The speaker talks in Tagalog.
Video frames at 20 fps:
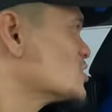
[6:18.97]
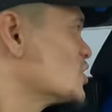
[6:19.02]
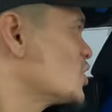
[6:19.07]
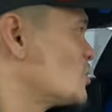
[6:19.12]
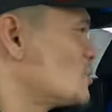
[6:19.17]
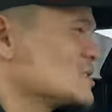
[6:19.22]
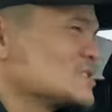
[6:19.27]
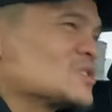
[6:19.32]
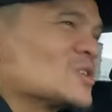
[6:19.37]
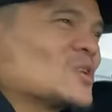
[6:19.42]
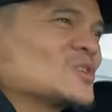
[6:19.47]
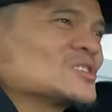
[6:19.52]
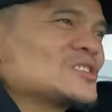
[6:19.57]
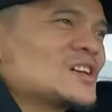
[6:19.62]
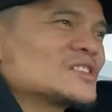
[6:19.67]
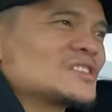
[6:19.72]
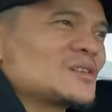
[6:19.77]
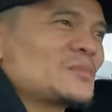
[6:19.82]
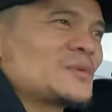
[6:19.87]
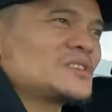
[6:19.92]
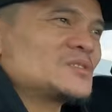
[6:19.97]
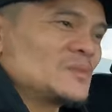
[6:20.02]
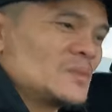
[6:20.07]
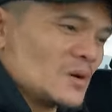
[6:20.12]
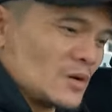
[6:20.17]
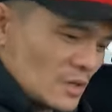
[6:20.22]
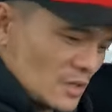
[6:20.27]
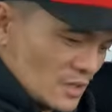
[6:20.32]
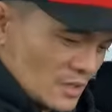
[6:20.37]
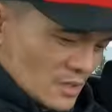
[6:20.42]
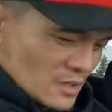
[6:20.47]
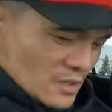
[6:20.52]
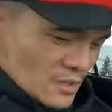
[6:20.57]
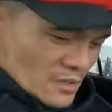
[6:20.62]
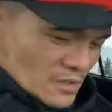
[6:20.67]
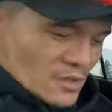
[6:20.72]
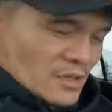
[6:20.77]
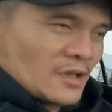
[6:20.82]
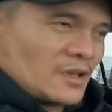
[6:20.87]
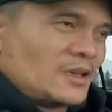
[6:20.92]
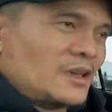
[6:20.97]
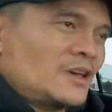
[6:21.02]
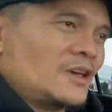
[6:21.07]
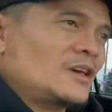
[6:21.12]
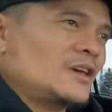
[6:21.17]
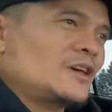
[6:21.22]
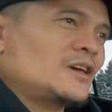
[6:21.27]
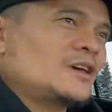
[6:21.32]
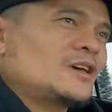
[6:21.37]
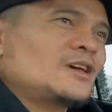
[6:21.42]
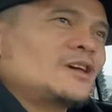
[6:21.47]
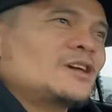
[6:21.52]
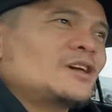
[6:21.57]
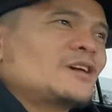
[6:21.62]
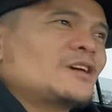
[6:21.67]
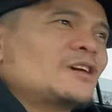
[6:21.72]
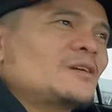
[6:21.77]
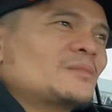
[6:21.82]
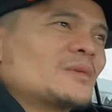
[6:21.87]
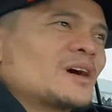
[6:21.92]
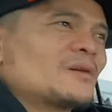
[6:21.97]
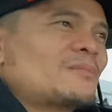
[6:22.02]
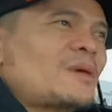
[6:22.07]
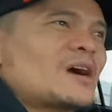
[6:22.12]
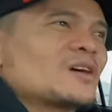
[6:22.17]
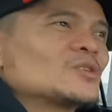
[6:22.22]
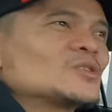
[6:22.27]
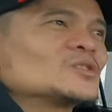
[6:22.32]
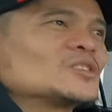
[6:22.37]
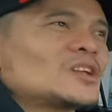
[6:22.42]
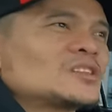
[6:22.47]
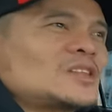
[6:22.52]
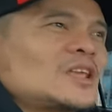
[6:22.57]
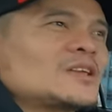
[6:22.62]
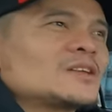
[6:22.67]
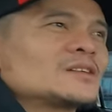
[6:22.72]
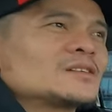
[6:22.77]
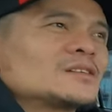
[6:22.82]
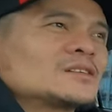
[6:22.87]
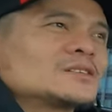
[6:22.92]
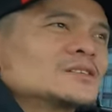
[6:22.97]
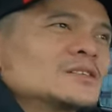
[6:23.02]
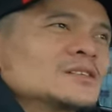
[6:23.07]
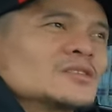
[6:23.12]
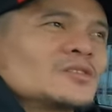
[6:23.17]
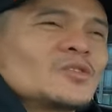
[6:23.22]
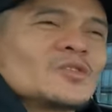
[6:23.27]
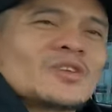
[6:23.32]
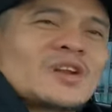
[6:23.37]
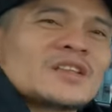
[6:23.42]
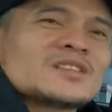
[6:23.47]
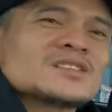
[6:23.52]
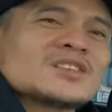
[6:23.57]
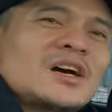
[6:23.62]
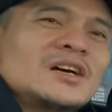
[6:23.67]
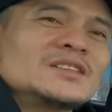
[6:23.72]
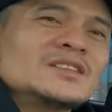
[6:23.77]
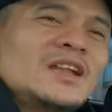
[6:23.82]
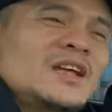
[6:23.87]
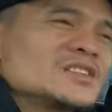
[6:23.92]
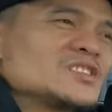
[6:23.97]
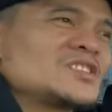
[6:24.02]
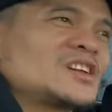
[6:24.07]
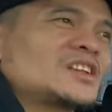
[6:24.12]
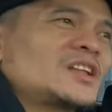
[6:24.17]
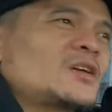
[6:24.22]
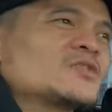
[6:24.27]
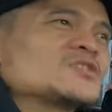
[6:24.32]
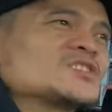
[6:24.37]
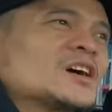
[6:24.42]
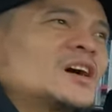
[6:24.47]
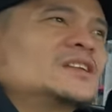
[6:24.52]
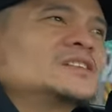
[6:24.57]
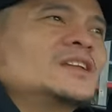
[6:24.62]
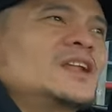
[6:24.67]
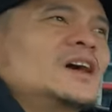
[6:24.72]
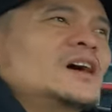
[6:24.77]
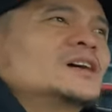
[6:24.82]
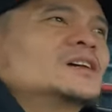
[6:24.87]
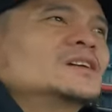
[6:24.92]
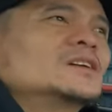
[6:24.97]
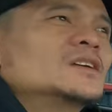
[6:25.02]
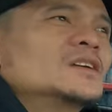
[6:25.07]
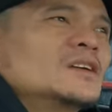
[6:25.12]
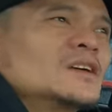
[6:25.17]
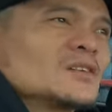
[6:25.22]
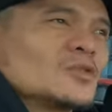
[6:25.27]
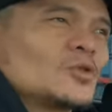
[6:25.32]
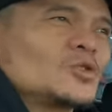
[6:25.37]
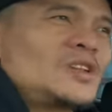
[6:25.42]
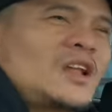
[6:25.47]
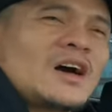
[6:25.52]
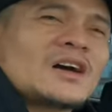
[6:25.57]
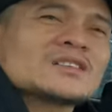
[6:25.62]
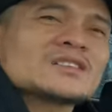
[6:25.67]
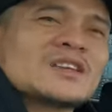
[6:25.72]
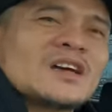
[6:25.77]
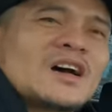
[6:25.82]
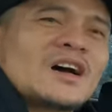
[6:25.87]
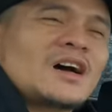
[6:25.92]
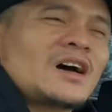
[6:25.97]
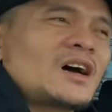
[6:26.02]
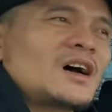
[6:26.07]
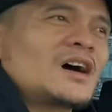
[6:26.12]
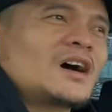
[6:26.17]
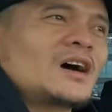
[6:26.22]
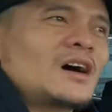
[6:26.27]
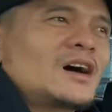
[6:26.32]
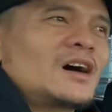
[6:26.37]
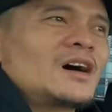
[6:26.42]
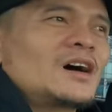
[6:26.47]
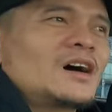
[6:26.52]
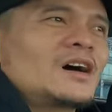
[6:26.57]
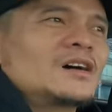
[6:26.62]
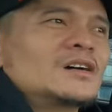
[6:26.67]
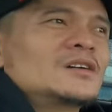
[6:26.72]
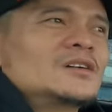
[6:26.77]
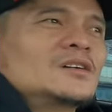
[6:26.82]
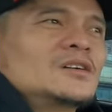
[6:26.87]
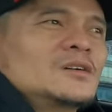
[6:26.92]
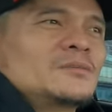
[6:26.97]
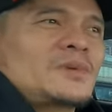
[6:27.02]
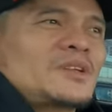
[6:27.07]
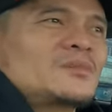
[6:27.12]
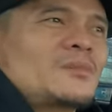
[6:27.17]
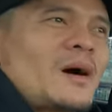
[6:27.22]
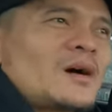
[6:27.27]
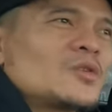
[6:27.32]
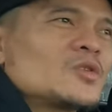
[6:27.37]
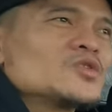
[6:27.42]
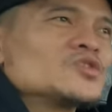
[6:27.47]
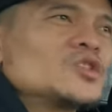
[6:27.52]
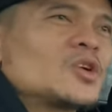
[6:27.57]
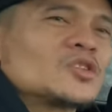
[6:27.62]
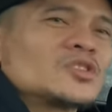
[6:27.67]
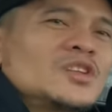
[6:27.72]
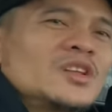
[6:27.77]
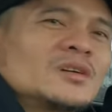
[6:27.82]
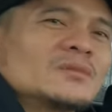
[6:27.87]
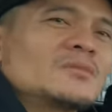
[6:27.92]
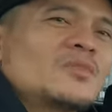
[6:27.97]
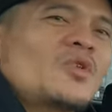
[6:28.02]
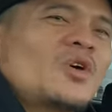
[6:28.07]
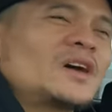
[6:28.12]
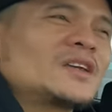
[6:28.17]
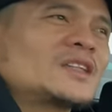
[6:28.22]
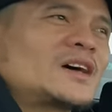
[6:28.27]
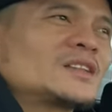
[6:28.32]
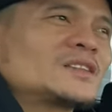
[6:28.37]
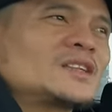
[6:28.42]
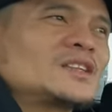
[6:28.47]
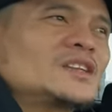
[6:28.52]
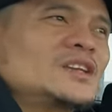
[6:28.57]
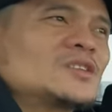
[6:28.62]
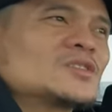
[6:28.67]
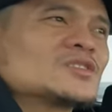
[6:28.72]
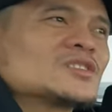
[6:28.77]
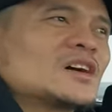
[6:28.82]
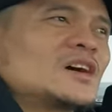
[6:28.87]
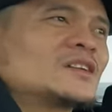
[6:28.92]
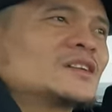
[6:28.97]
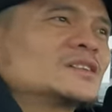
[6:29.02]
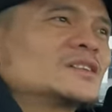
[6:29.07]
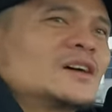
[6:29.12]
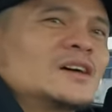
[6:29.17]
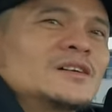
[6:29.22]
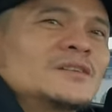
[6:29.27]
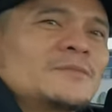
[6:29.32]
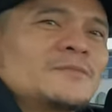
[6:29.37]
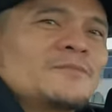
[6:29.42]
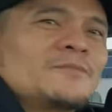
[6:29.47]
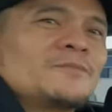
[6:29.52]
sa Nova Scotia sa Facebook eh mga bagong dating congrats sa kanila at shout out sa kanila hmm. good luck sa panibagong journey ng buhay natin Balik dito sa Canada yung mga